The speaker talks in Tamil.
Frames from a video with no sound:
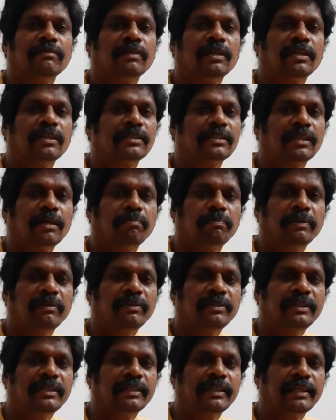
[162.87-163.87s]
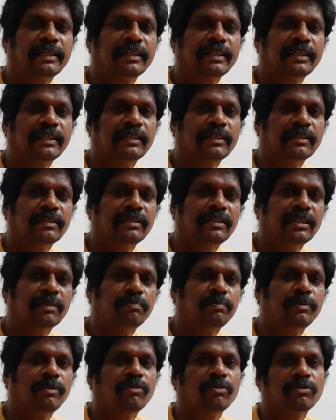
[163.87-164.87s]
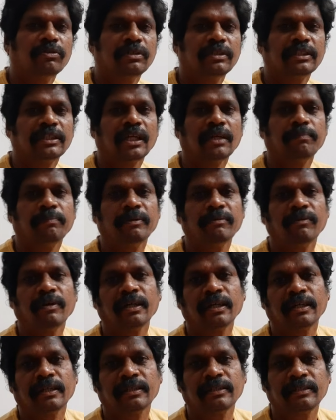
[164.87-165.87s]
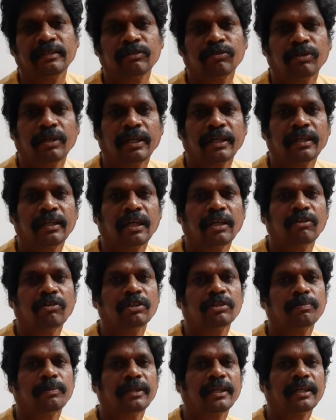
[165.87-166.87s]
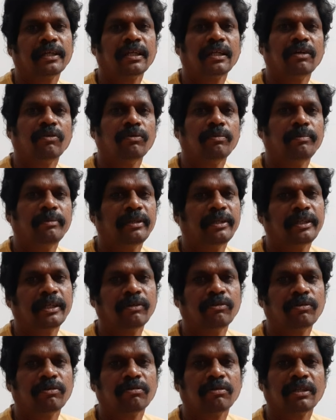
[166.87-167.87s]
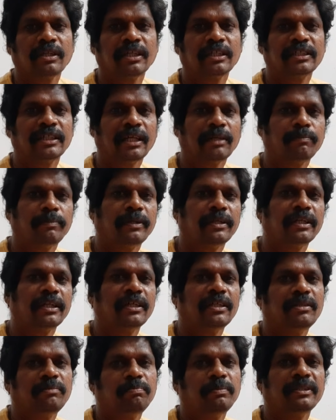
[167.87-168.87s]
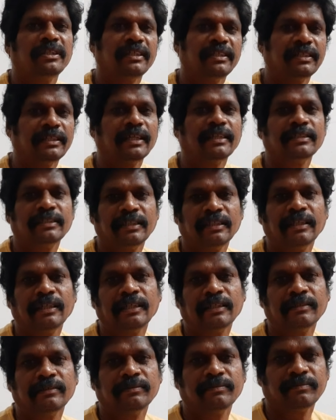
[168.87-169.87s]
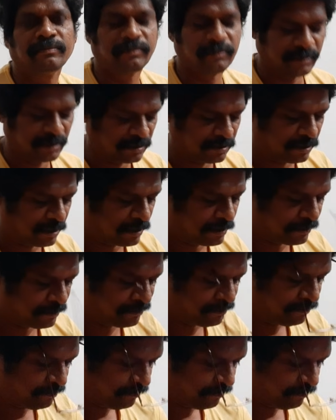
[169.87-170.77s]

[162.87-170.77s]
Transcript: சேவாலாம் ஸ்டாப் பண்ணி வச்சுருக்காங்க அது எப்போ அவங்க வந்து ஸ்டார்ட் பண்ணுவாங்கன்றது சொன்னாங்கன்னா அனௌன்ஸ் பண்ணாங்கன்னா நான் இமீடியட்டாக அவங்க கூட நான் ஷேர் பண்ணுறேன் இப்போதைக்கு சான்ஸ் இல்லை அதுதான்